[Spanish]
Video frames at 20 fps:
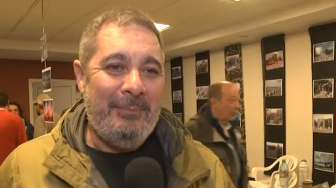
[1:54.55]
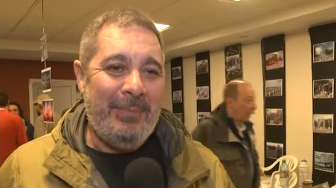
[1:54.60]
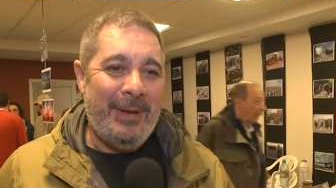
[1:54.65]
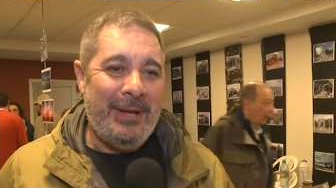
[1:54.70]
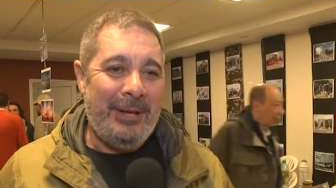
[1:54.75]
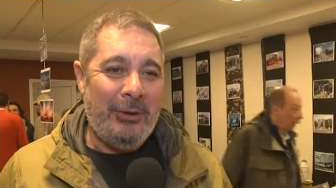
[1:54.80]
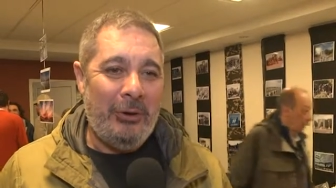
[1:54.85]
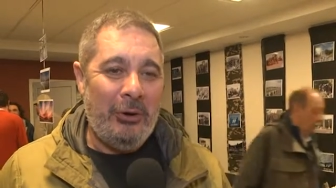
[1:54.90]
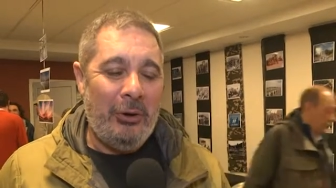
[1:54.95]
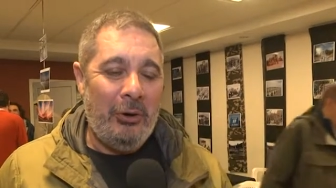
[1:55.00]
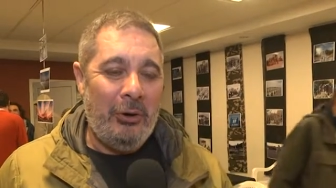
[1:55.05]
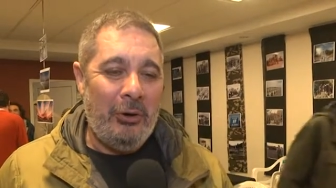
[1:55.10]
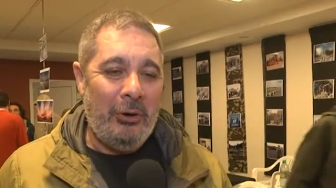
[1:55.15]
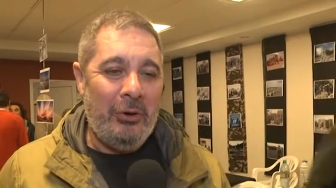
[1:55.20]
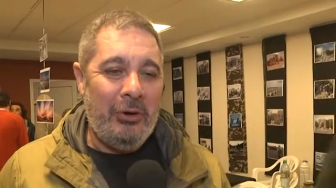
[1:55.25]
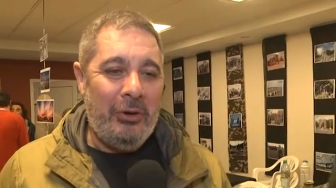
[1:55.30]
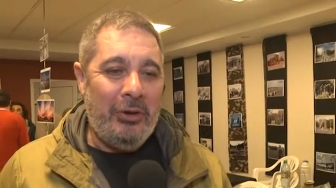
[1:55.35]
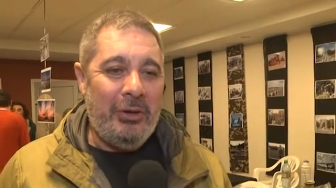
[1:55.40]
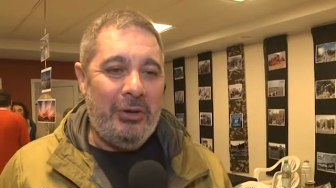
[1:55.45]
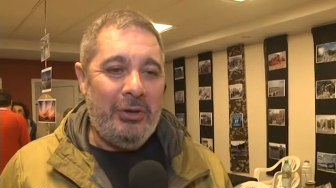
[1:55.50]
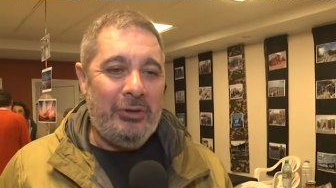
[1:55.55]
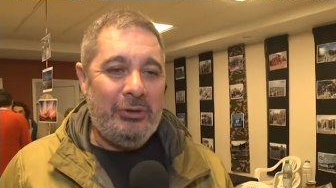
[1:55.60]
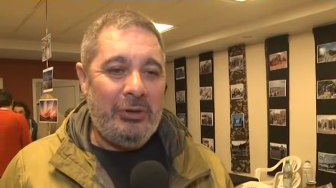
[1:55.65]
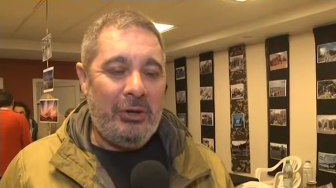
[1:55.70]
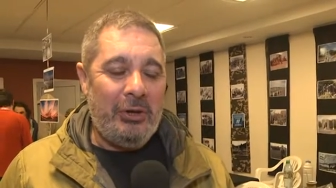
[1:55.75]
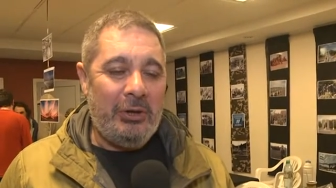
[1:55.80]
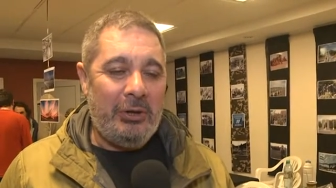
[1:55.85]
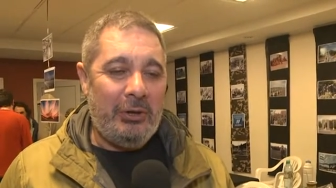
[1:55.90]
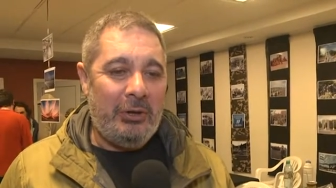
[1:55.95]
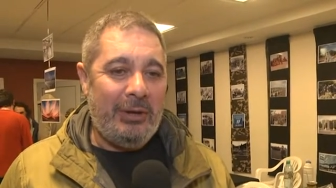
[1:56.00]
Pero
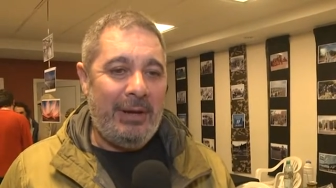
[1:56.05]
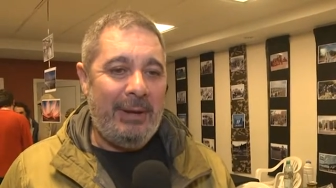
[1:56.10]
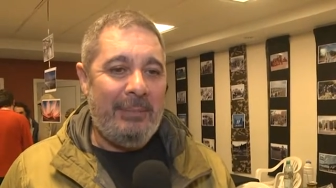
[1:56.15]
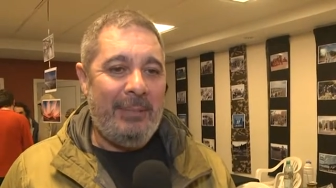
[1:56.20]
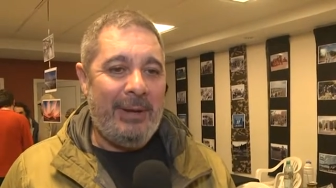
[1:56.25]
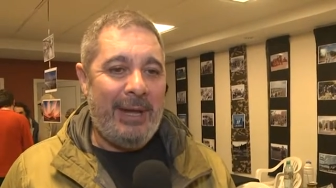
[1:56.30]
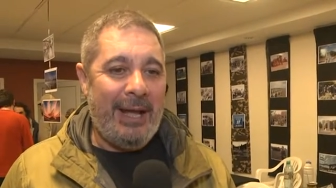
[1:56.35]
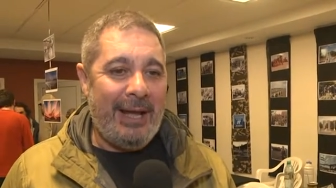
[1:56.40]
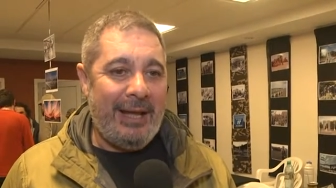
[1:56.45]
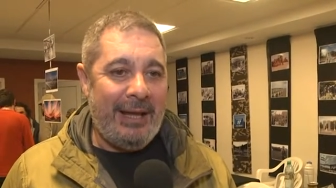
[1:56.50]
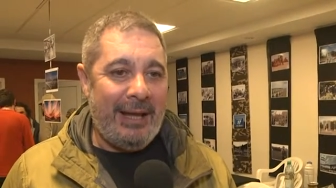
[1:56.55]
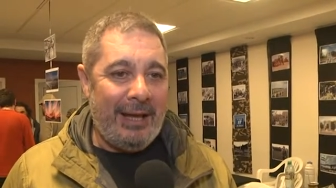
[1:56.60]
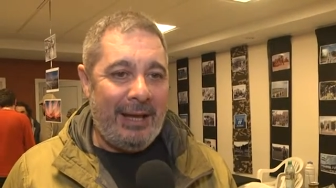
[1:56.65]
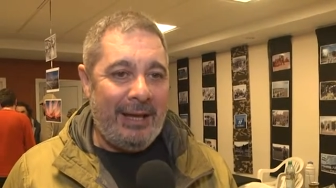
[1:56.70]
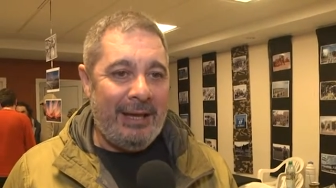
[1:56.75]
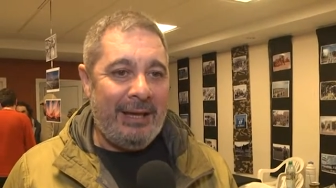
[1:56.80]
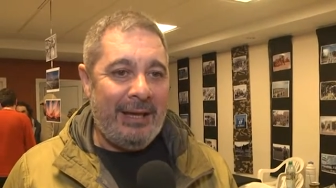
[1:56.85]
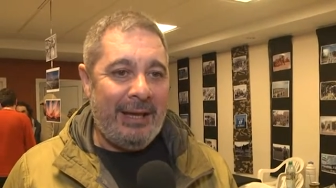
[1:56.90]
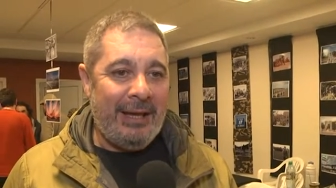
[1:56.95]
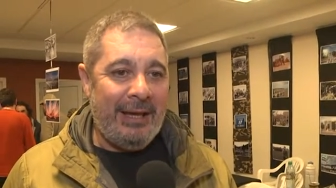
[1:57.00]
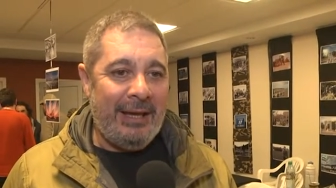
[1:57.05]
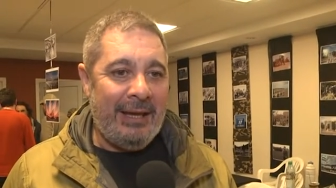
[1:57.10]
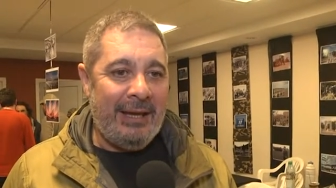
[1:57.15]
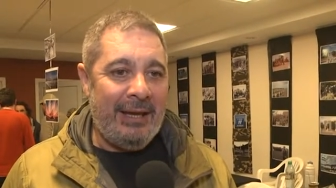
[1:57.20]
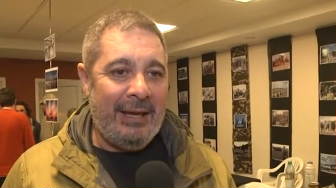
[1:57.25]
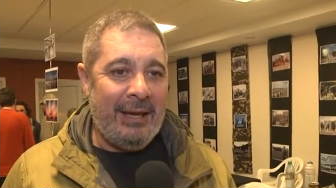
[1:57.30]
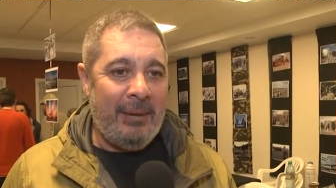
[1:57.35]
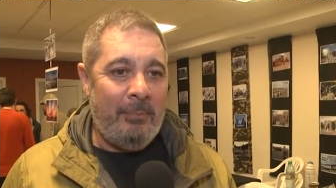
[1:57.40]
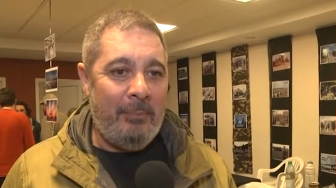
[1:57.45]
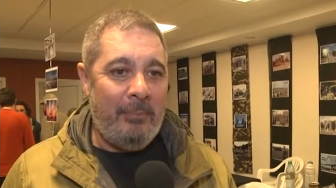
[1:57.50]
yo creo que para aquel
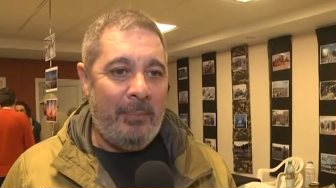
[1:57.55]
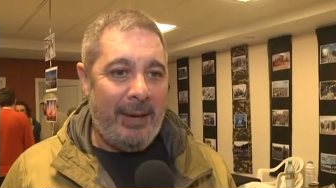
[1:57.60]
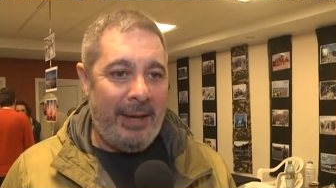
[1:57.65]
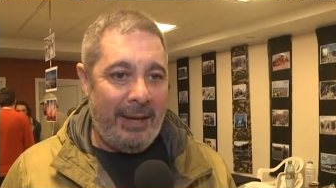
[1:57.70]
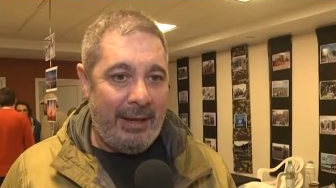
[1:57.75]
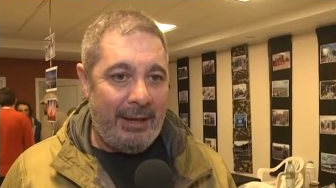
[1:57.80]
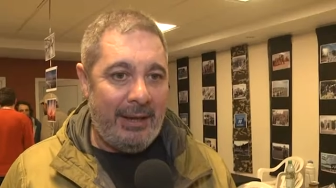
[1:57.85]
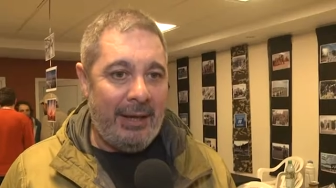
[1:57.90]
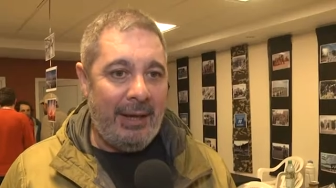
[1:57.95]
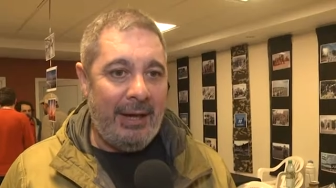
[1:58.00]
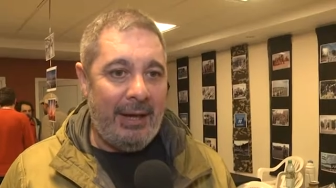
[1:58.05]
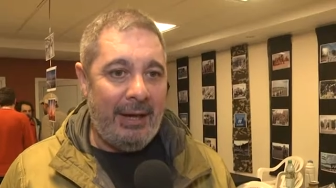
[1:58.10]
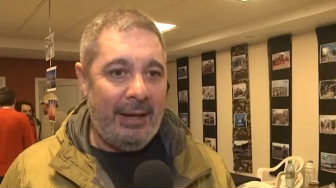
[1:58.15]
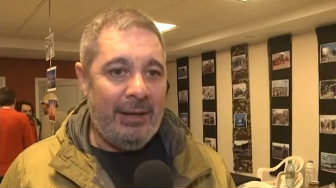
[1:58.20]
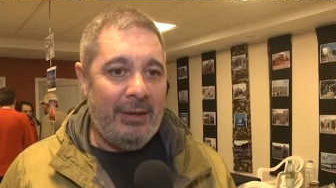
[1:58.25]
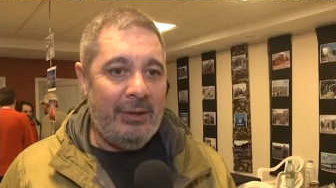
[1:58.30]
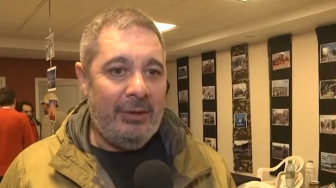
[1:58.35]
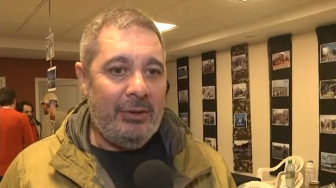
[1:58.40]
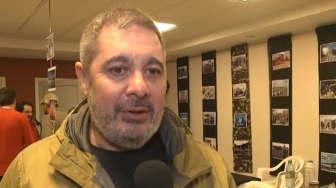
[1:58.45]
que pesca,